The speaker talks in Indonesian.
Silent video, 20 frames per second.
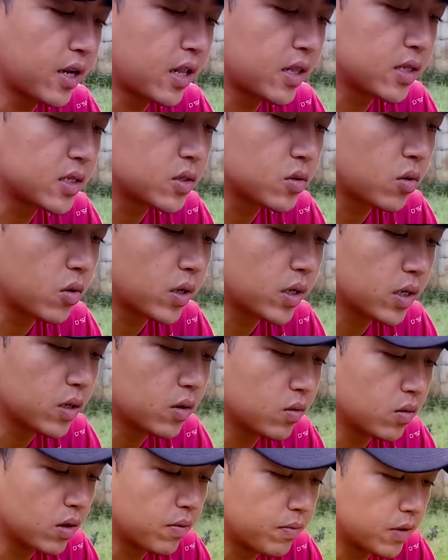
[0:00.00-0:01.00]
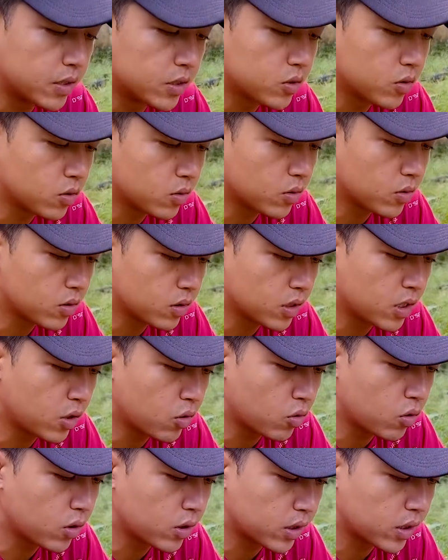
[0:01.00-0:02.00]
nanti sore kalau nggak besok
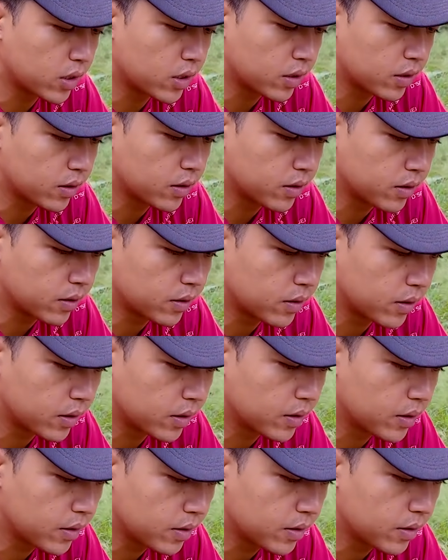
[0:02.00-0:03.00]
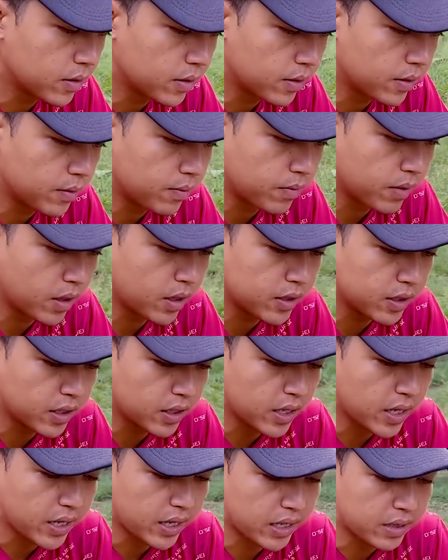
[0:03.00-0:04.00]
nelur nih makanya
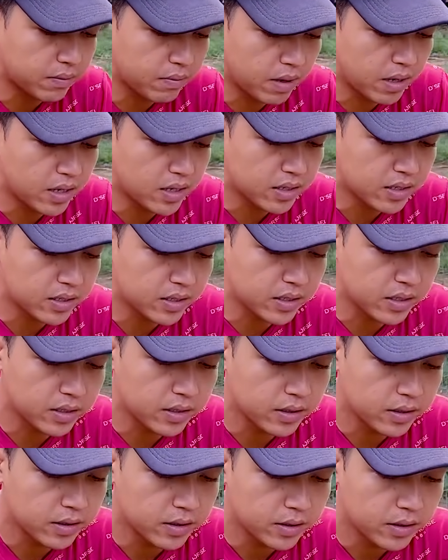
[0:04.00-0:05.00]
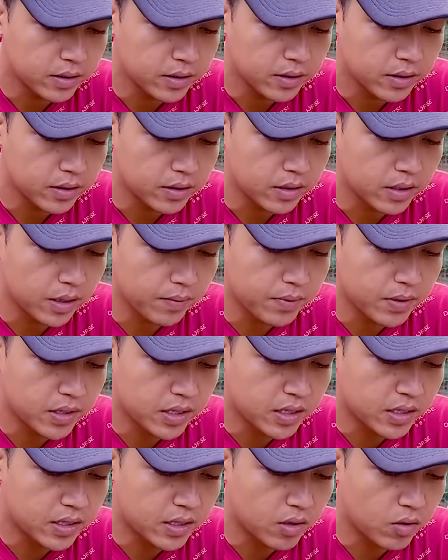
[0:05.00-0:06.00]
keket banget nih tapi ini
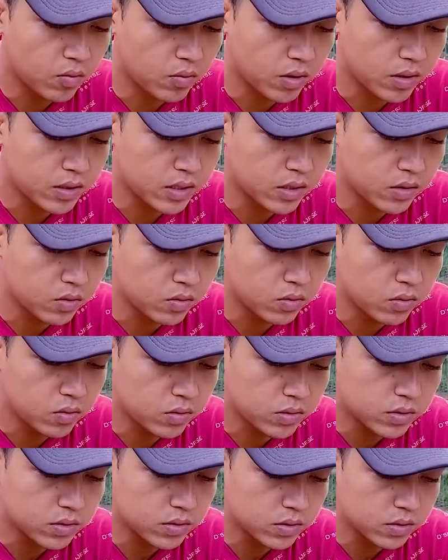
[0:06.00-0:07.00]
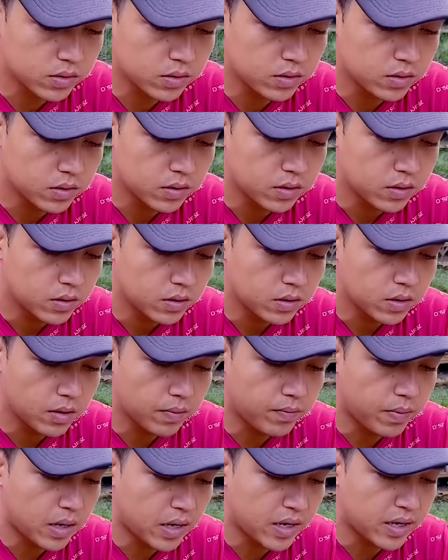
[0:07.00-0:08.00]
kita obatin dulu
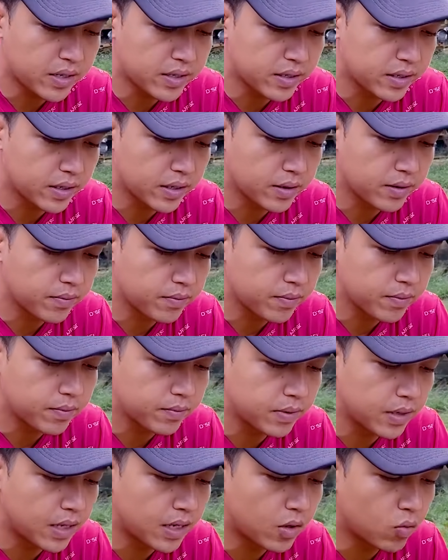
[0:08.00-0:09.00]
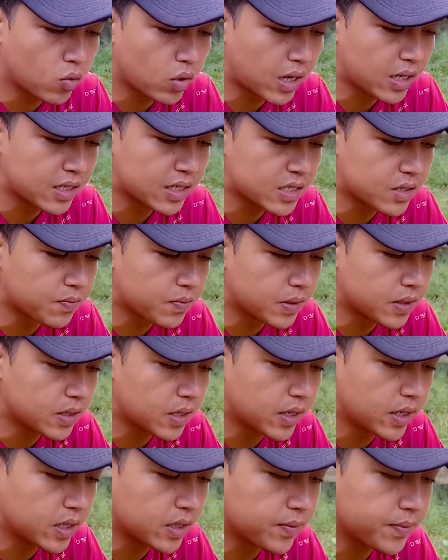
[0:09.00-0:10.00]
kepalanya ya biar lukanya cepet
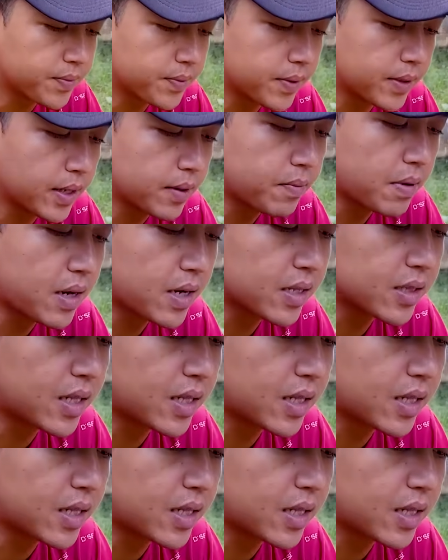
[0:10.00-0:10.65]
kering teman-teman ya pak